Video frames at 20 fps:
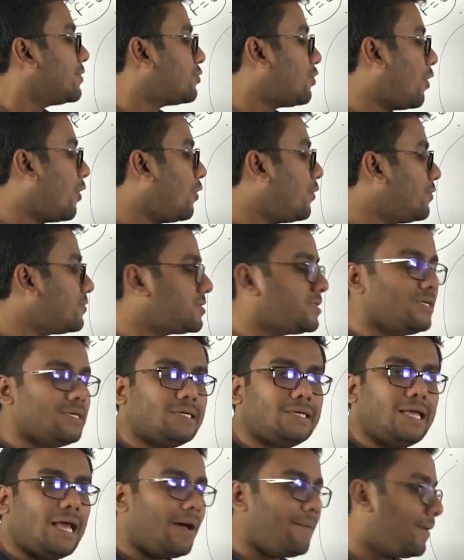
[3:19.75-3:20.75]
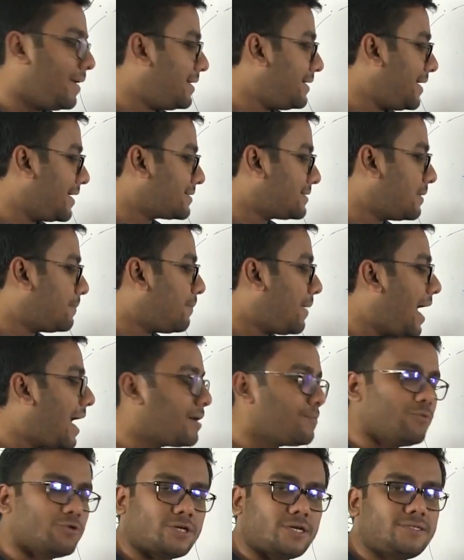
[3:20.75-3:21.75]
তখন হচ্ছে গিয়ে আবার ডিএক্স এর মান
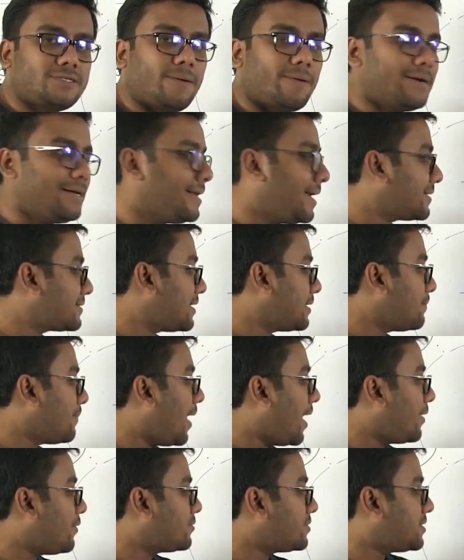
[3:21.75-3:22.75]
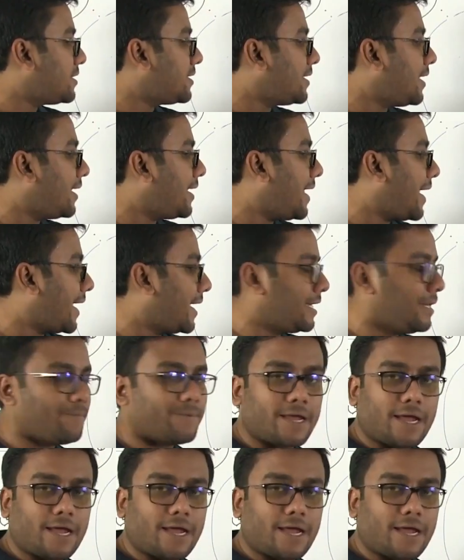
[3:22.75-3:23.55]
বসেছি আবার ডিএক্স এর মান হচ্ছে গিয়ে নেগেটিভ